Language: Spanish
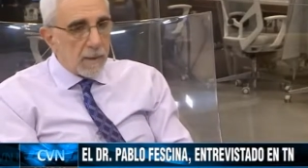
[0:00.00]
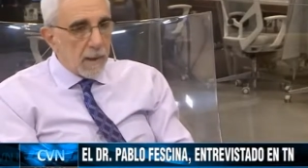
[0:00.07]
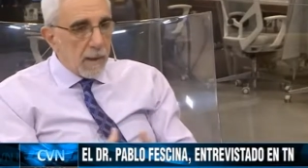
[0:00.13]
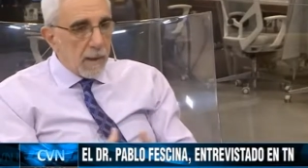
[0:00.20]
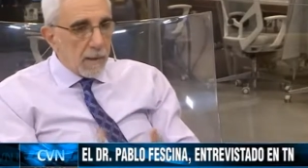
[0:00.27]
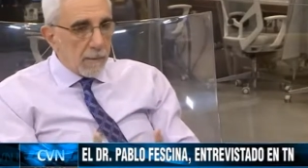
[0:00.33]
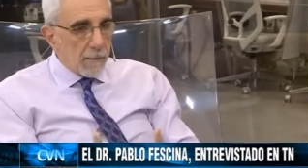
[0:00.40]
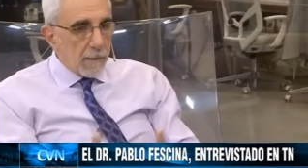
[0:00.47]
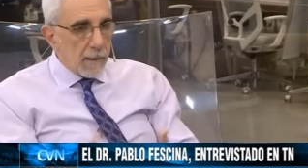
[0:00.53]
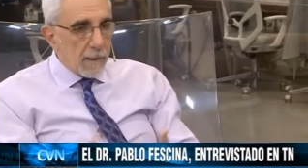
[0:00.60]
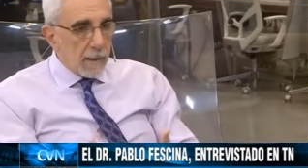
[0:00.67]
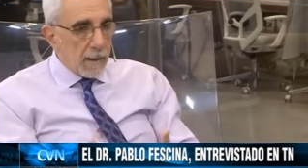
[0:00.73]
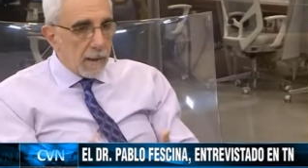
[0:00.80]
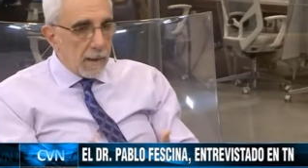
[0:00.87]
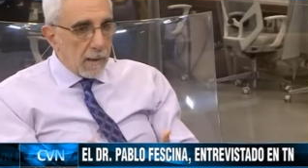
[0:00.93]

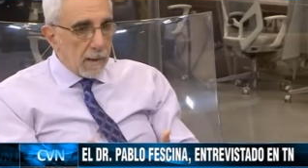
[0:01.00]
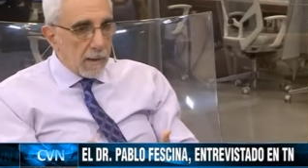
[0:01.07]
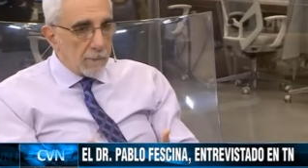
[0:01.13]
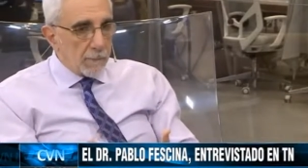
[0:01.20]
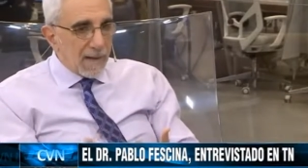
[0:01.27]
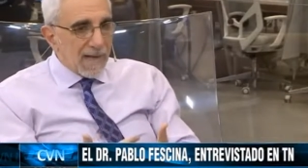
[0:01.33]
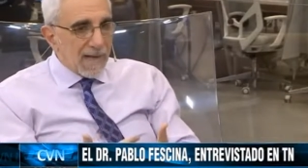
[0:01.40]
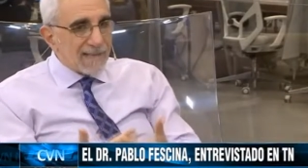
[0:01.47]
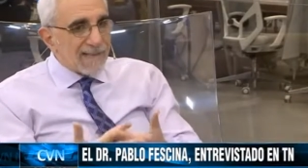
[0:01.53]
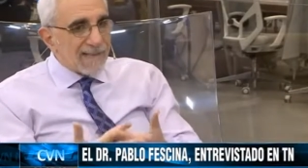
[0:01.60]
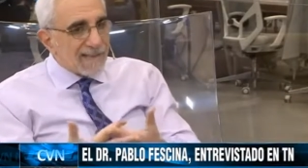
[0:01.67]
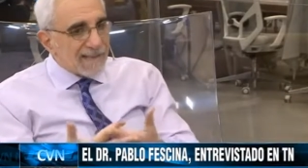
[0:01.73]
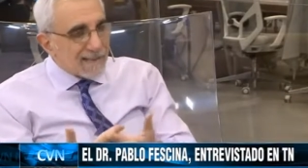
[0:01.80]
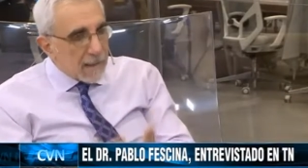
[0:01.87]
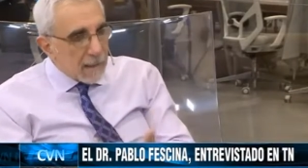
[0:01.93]
eh, para
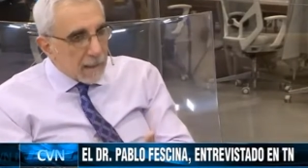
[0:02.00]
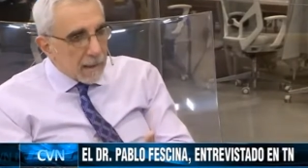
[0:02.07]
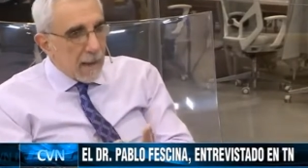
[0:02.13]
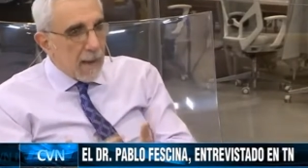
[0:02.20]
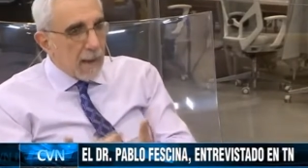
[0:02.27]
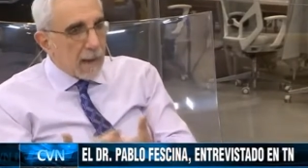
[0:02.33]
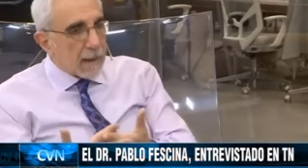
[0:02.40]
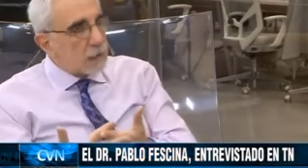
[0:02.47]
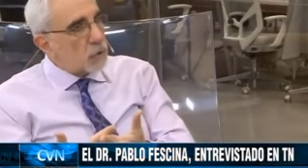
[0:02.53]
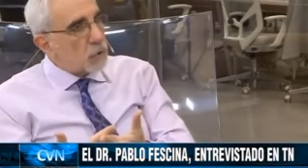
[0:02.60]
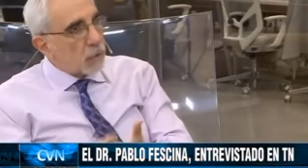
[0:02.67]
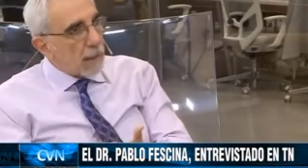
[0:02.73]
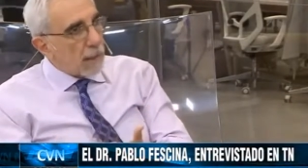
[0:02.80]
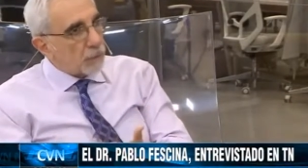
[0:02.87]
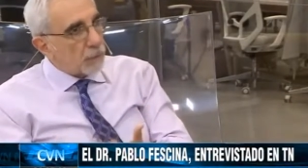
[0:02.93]
atender aquellos
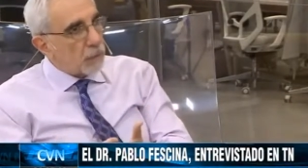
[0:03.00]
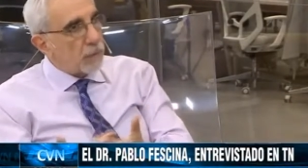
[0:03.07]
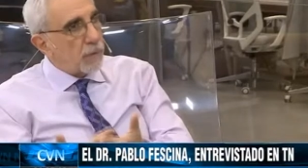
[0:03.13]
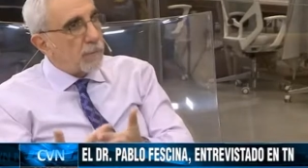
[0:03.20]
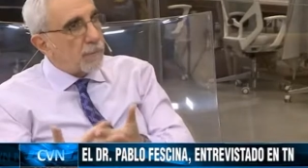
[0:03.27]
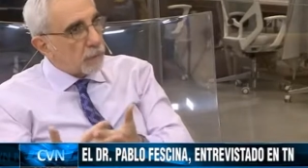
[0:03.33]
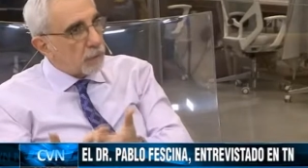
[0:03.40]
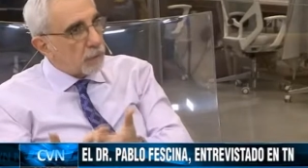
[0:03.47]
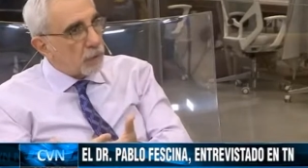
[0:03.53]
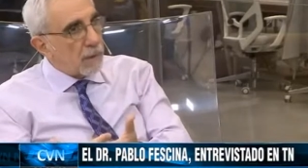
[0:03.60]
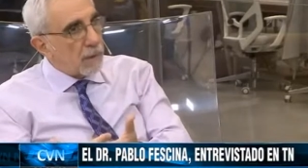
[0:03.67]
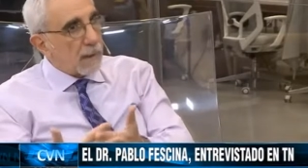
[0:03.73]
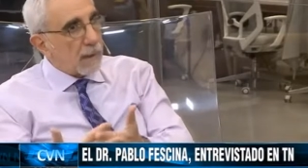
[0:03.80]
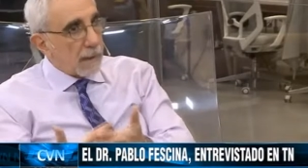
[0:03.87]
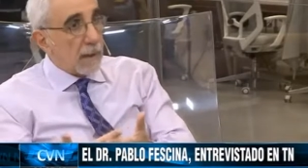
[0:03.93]
casos de personas
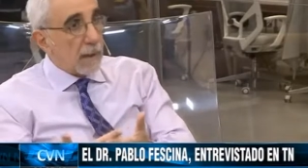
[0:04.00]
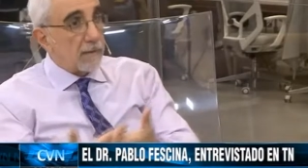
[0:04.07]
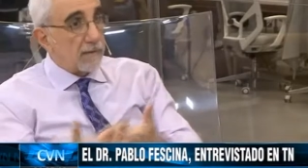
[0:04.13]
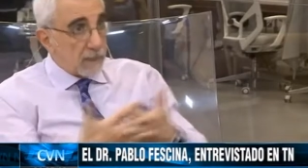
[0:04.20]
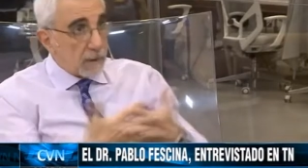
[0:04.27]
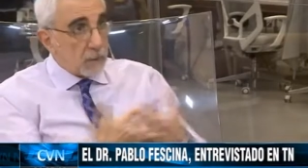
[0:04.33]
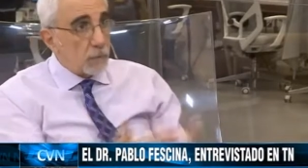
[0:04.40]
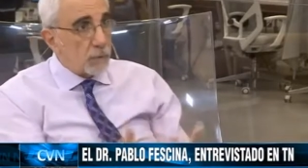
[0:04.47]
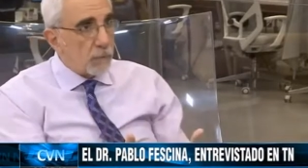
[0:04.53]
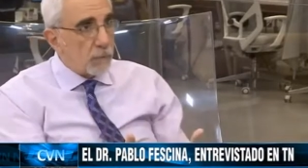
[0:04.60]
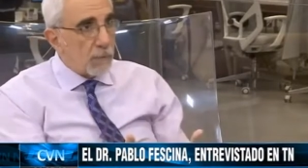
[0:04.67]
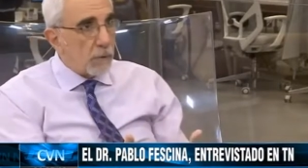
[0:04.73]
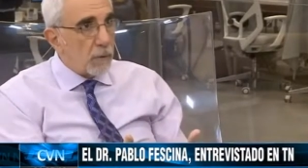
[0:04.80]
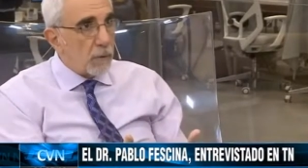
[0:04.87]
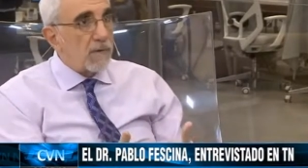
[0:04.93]
que, siendo
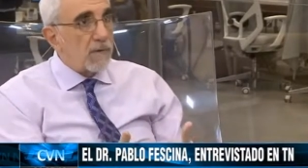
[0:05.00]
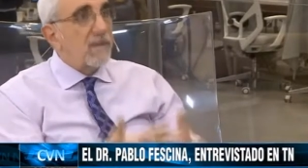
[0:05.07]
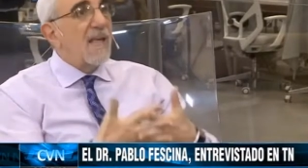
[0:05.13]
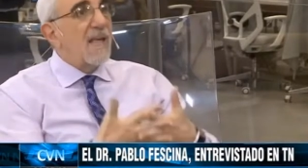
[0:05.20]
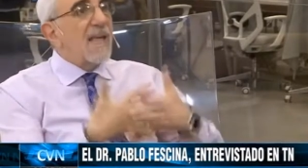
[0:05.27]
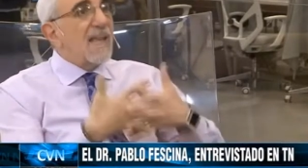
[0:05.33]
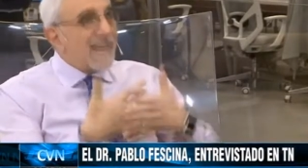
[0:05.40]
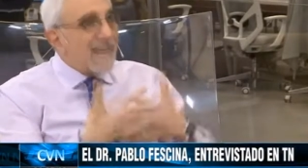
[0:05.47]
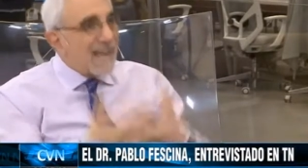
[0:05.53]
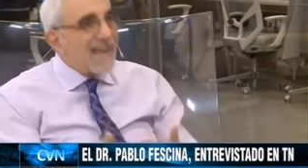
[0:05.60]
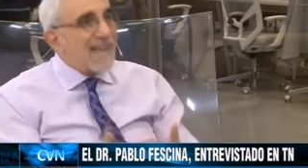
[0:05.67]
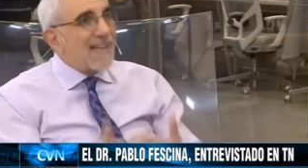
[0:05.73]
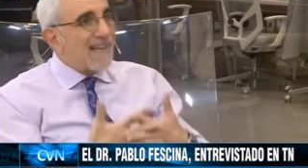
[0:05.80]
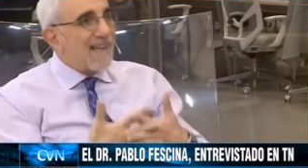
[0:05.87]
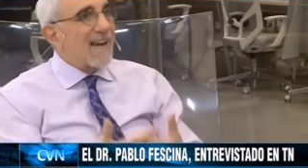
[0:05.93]
fumadores, quieren
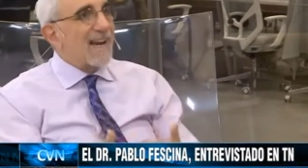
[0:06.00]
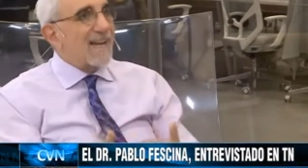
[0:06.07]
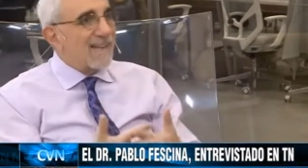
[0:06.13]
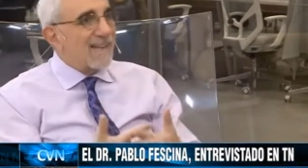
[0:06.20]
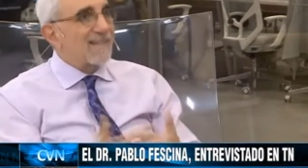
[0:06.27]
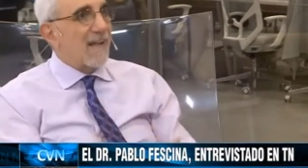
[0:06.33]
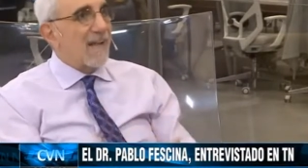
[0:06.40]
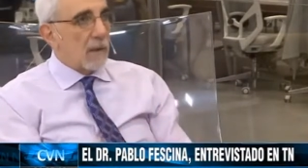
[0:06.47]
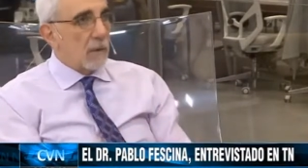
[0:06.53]
dejar de serlo.